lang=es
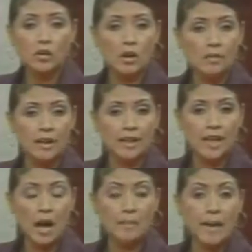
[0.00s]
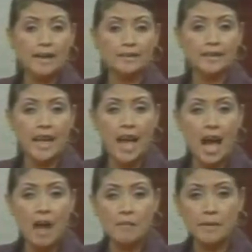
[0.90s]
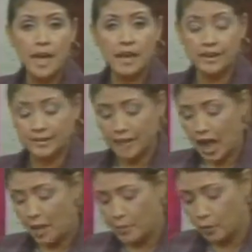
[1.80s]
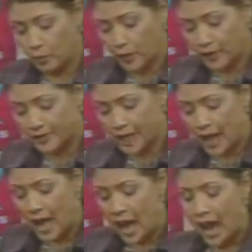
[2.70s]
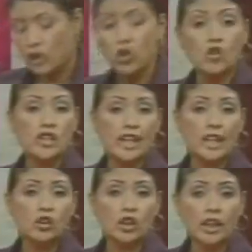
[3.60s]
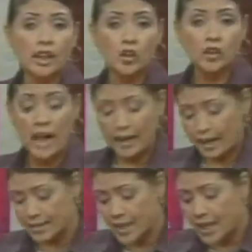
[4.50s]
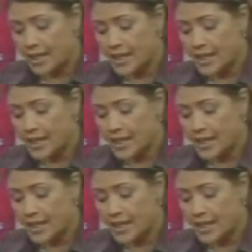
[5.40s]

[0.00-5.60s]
De igual manera plantea ampliar esta propuesta a los consejeros regionales